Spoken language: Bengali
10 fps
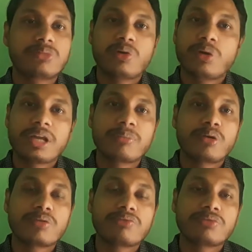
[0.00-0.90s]
অনেক
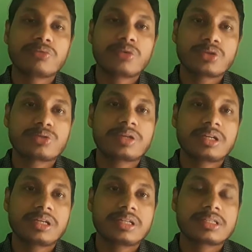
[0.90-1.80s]
বরফ নষ্ট হয়ে
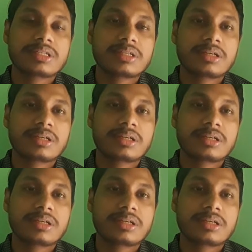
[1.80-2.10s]
গিয়েছে